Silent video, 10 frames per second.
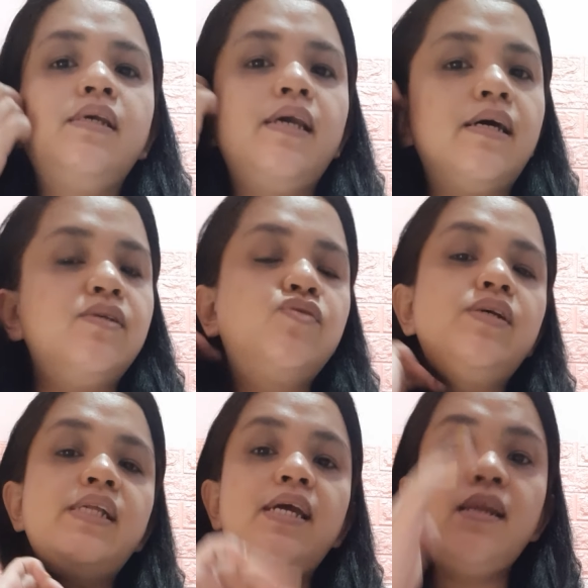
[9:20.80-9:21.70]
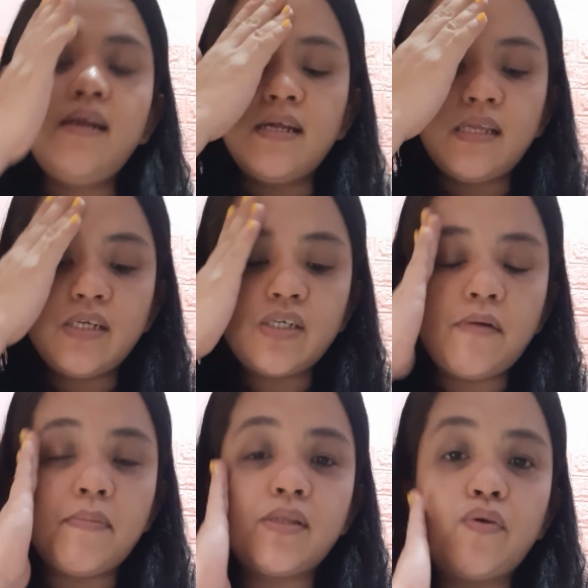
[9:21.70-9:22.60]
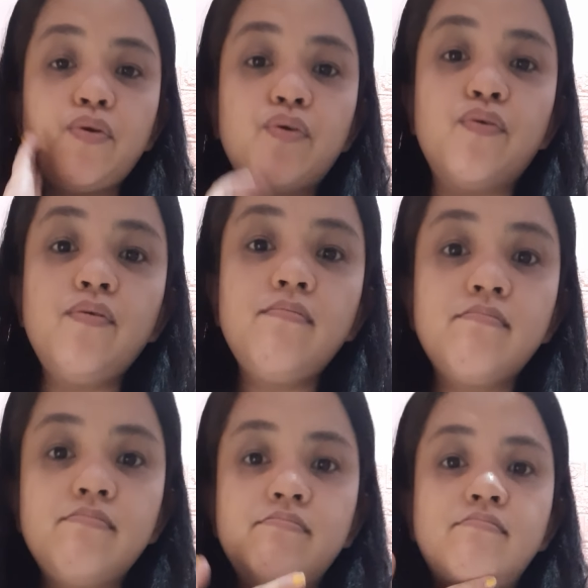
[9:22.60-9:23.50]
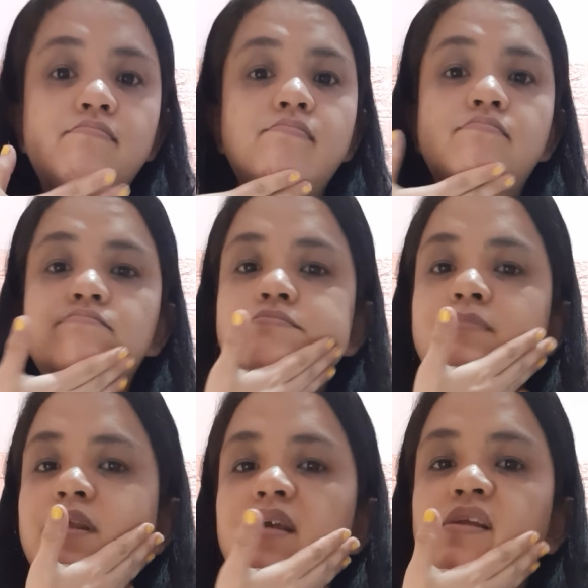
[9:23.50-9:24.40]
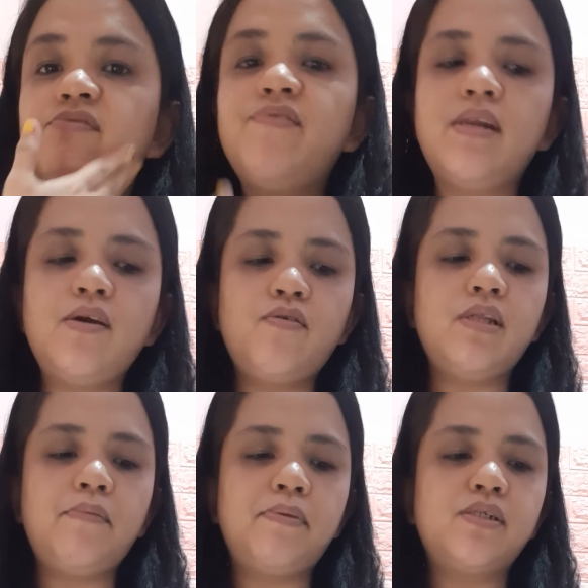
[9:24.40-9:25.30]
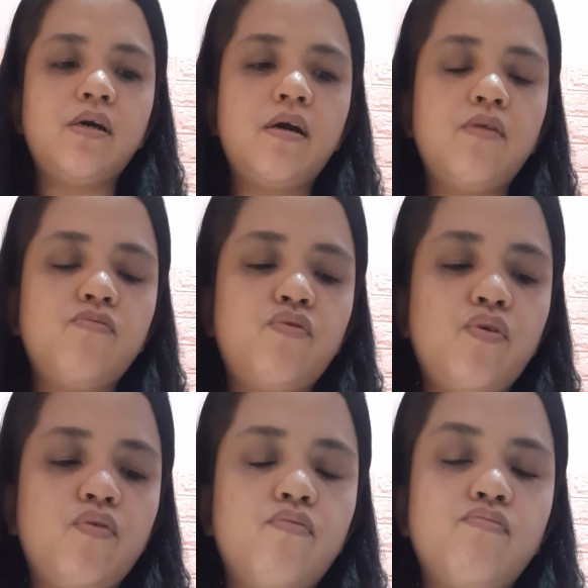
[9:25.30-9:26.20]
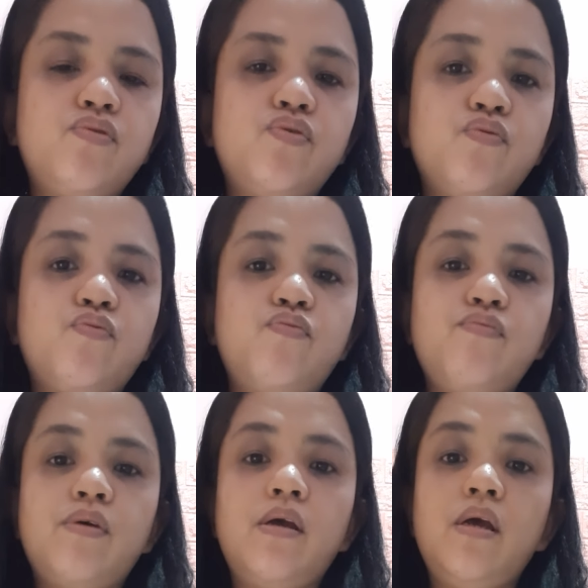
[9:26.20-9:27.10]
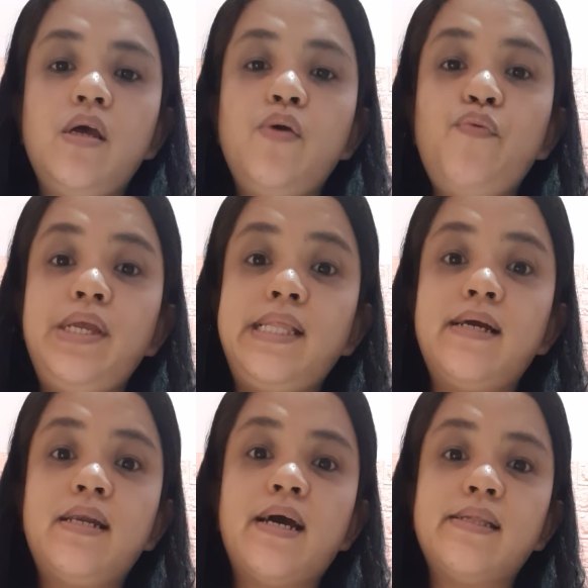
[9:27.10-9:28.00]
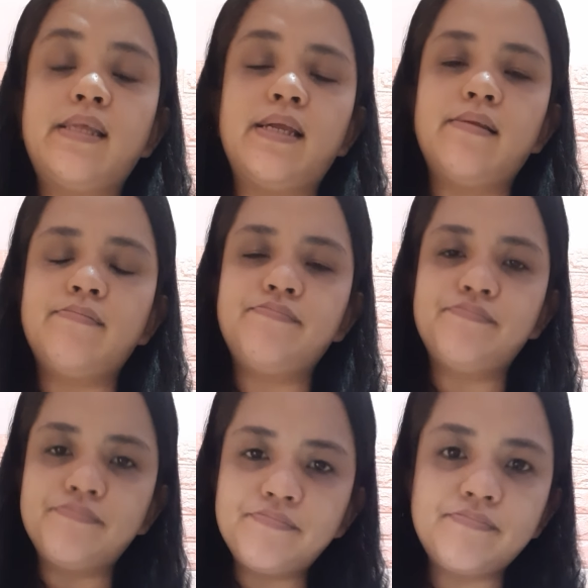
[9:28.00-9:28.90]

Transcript: yan. So, hintayin natin siyang matuyo. Ang feeling ko pa siya ganun tuyo. So, wait lang natin.